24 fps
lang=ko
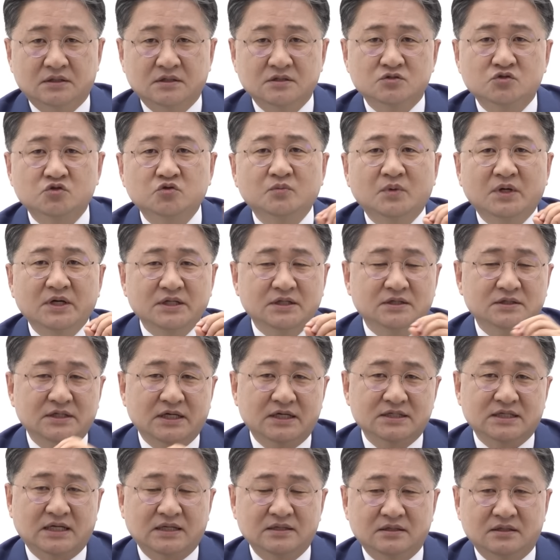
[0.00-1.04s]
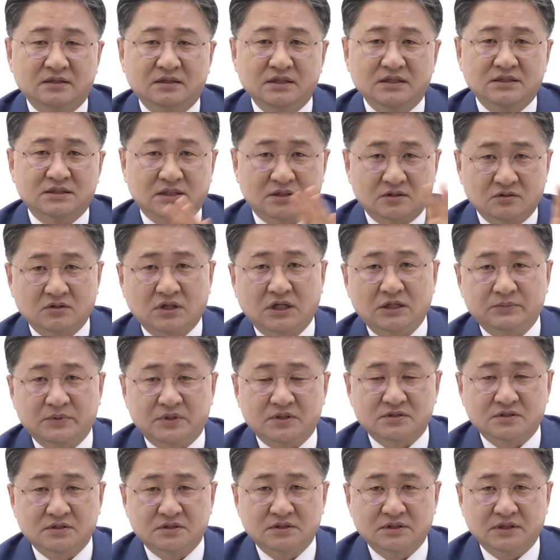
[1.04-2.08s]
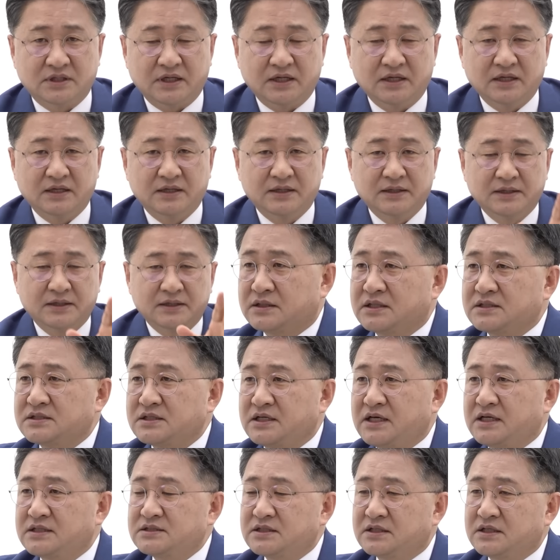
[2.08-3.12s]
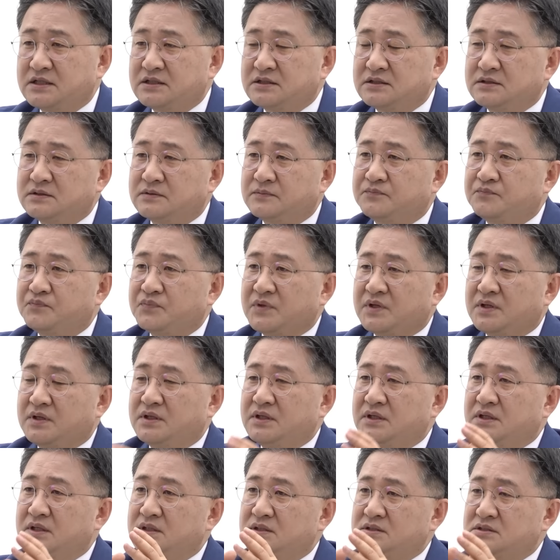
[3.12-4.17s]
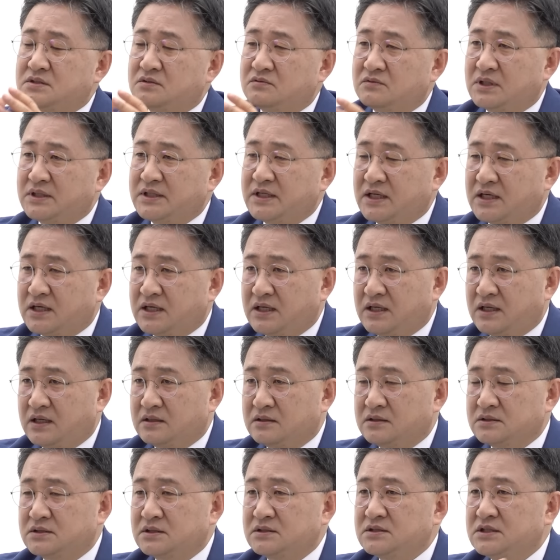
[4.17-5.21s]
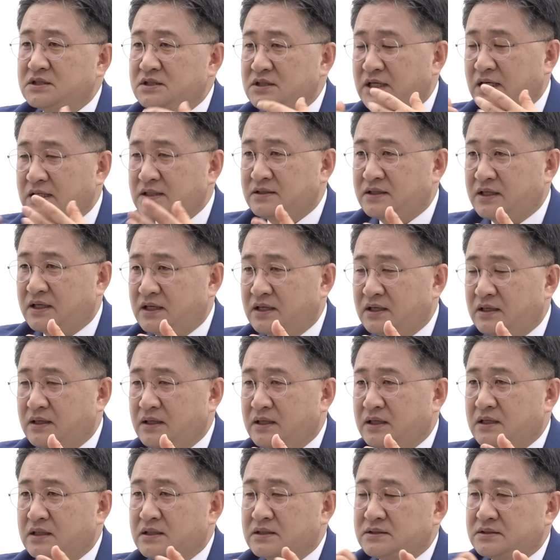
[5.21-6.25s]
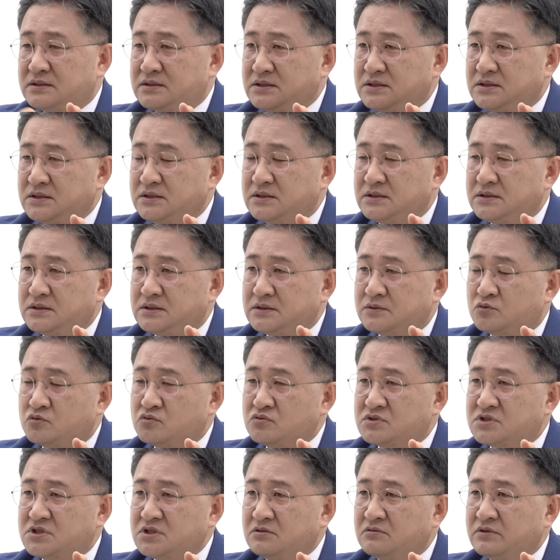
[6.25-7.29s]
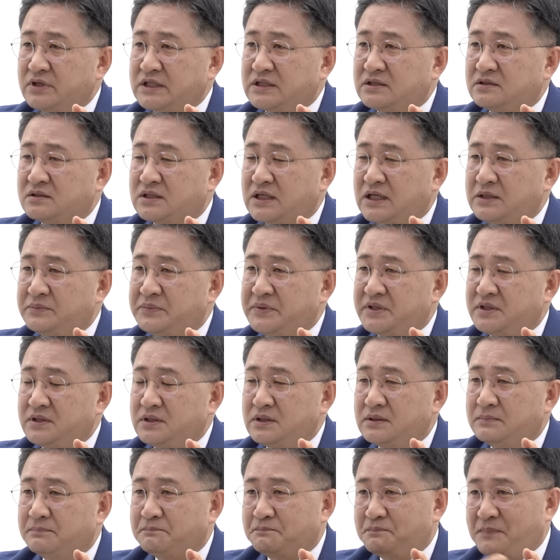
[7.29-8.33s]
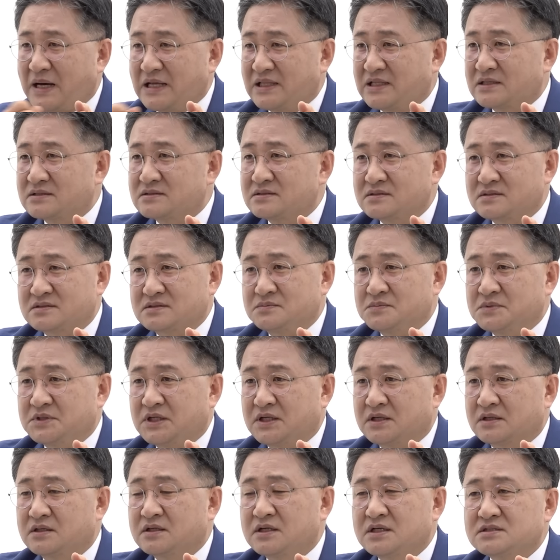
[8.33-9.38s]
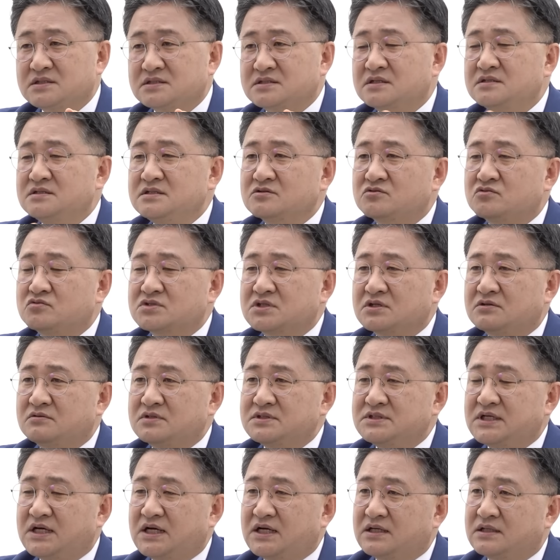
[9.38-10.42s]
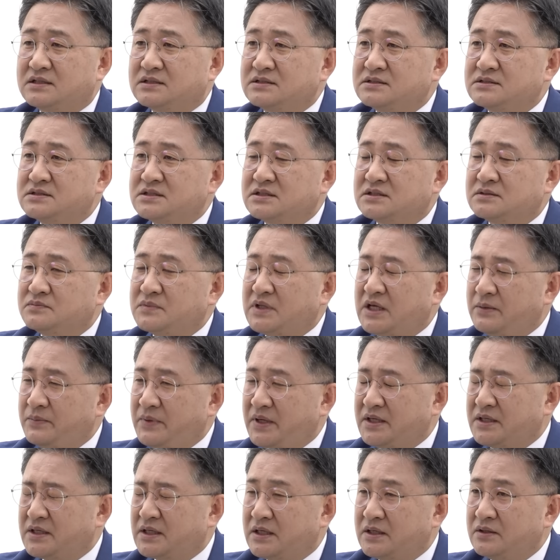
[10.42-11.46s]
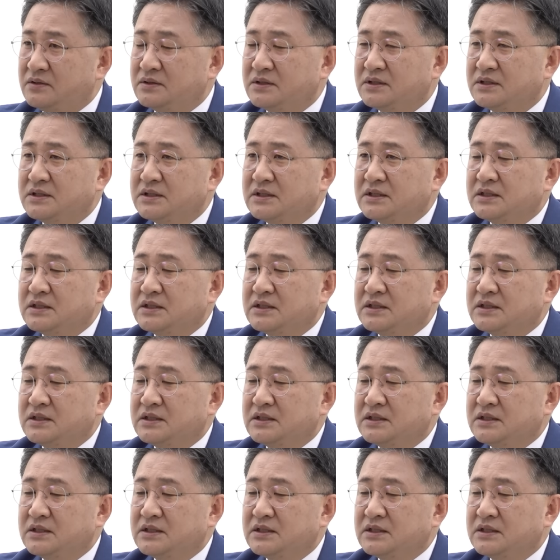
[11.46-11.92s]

그런 숨어있는 예산들을 이제 특활비로 쓰는데 그래서 예전에는 이 청와대가 어떤 일을 할 때 이 국정원의 특활비를 받았었습니다. 그래서 전직 국정원장 지금 4명인가요?